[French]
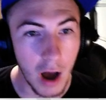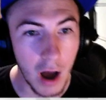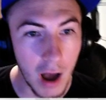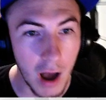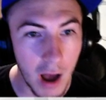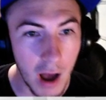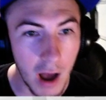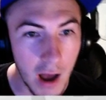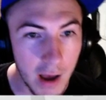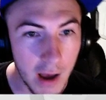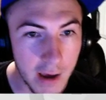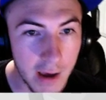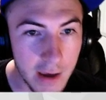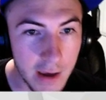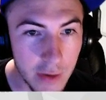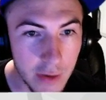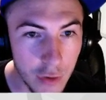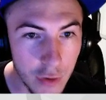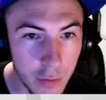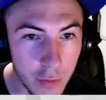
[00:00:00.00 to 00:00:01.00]
un
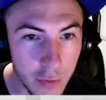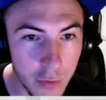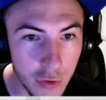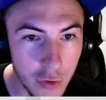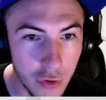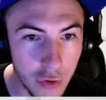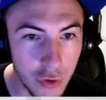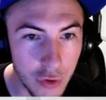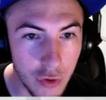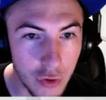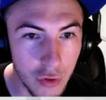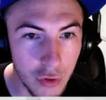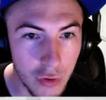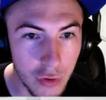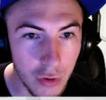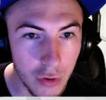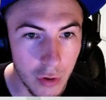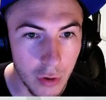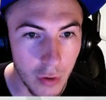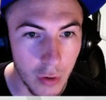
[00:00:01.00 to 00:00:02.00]
rayon
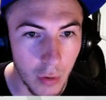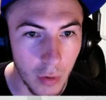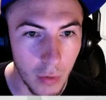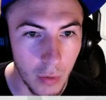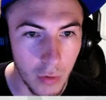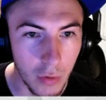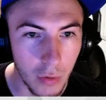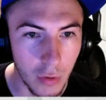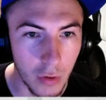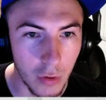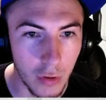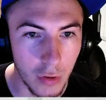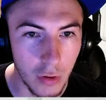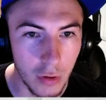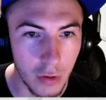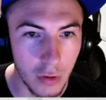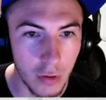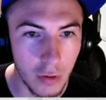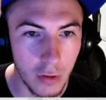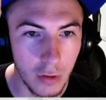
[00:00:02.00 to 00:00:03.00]
obscur. Un rayon Oh là
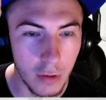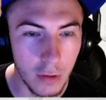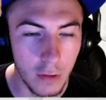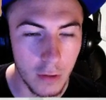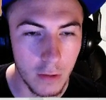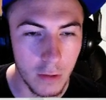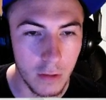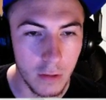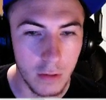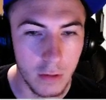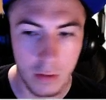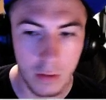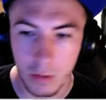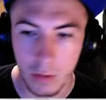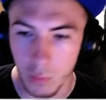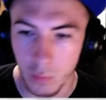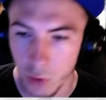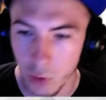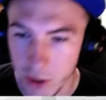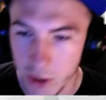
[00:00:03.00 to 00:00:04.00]
là là là là.
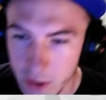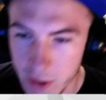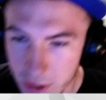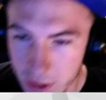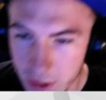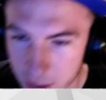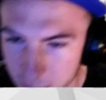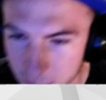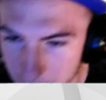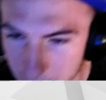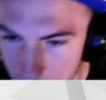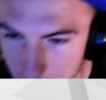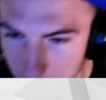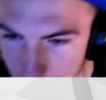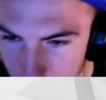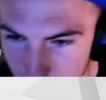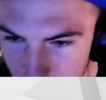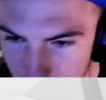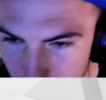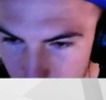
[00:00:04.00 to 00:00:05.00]
Bon Lenny qui a
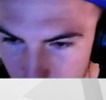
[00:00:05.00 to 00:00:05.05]
euh,